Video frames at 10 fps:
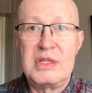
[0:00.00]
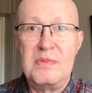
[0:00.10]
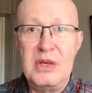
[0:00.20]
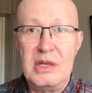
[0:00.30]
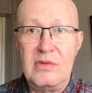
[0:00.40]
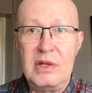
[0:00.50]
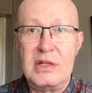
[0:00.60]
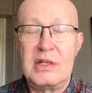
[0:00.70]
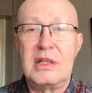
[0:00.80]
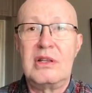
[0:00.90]

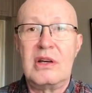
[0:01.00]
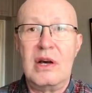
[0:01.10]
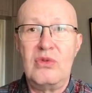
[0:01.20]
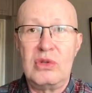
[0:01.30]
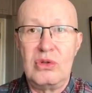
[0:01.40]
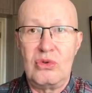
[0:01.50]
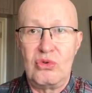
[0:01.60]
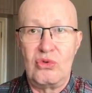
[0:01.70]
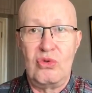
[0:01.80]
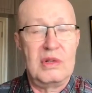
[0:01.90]
спихиваете это на кого-то
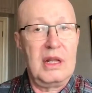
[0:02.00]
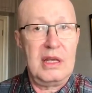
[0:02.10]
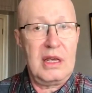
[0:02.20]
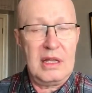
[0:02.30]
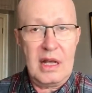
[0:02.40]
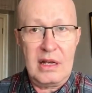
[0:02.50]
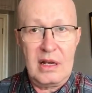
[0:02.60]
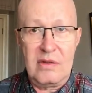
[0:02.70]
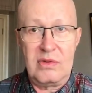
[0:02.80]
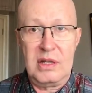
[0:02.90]
другого, на
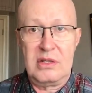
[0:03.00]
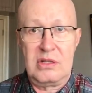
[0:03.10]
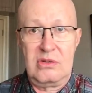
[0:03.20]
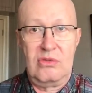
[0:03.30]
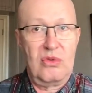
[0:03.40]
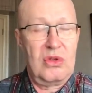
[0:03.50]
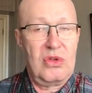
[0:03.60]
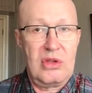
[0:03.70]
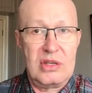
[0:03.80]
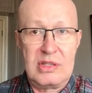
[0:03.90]
региональные власти? Очень
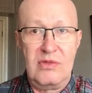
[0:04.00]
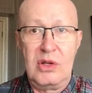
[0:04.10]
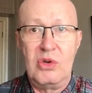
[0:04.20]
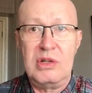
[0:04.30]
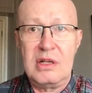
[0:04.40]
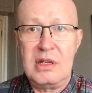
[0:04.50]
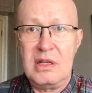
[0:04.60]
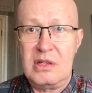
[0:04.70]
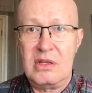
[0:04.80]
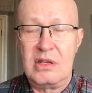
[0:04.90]
часто в регионах
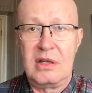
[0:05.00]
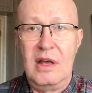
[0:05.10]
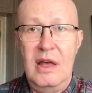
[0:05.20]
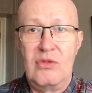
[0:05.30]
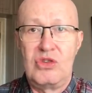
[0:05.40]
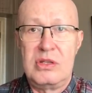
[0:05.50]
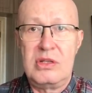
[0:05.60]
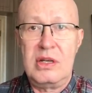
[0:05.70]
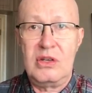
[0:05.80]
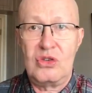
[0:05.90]
нет денег. Вы же
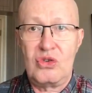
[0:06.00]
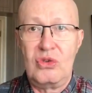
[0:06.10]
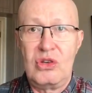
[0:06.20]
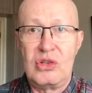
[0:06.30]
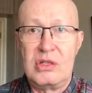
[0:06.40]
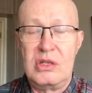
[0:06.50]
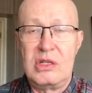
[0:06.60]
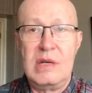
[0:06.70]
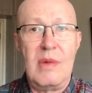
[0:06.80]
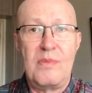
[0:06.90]
знаете, что наша
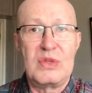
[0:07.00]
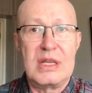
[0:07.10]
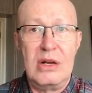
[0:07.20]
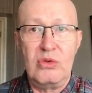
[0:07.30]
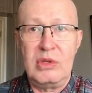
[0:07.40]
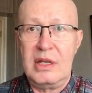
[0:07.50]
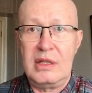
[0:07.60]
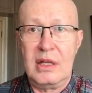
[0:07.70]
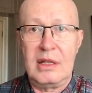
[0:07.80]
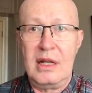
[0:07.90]
система абсолютно и
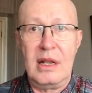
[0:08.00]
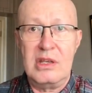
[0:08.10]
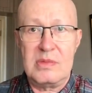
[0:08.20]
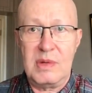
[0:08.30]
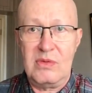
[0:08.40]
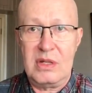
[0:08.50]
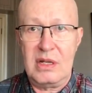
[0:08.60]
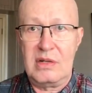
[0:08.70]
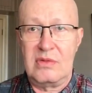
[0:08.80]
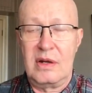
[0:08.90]
тотально
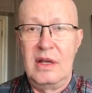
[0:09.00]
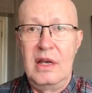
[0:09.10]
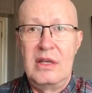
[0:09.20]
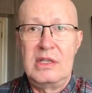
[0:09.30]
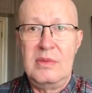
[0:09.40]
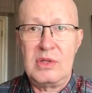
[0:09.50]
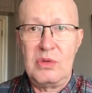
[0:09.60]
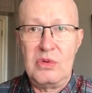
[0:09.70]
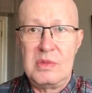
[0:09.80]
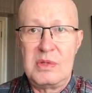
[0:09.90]
несправедлива.
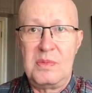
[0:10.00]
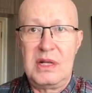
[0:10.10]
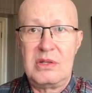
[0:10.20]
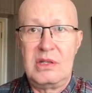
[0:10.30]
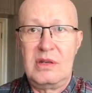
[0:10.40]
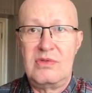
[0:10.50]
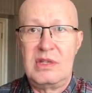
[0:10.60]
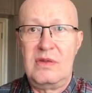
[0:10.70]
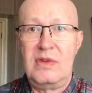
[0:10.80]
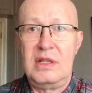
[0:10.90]
70-80%
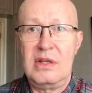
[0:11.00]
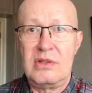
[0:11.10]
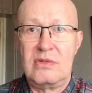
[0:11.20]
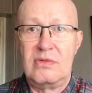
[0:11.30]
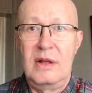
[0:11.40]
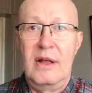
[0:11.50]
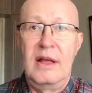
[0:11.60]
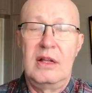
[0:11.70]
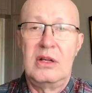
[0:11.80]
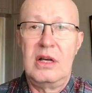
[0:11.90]
всех финансов
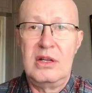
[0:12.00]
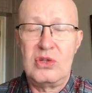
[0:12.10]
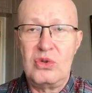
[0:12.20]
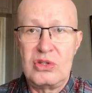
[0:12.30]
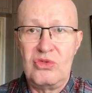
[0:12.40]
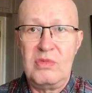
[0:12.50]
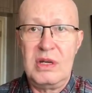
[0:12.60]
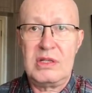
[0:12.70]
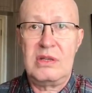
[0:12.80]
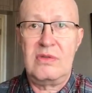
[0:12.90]
локализуется в
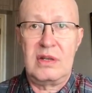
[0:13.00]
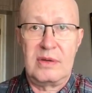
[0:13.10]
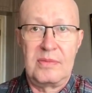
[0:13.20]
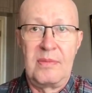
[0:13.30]
Москве,